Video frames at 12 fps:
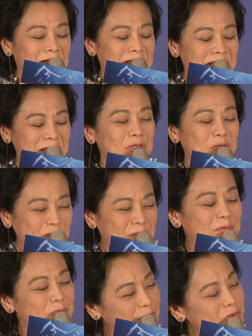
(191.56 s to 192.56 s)
四处
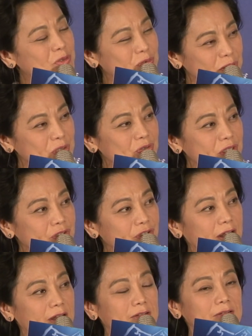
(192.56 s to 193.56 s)
奔波去做宣
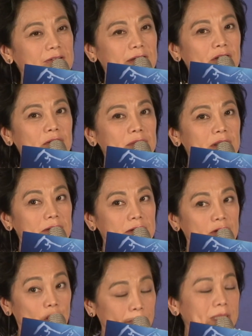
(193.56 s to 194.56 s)
传，然后我们的
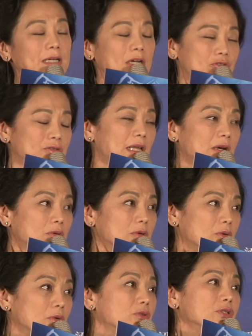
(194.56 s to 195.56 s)
口碑场出来，
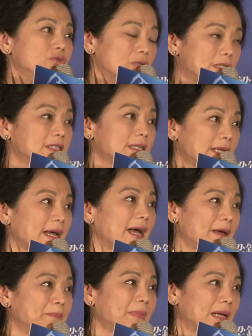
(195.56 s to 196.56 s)
我我都觉得心里
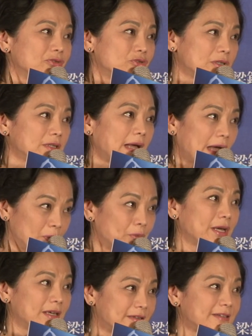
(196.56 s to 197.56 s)
还蛮觉得安
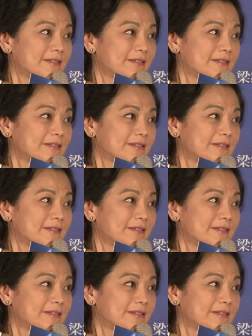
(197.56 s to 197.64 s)
慰的。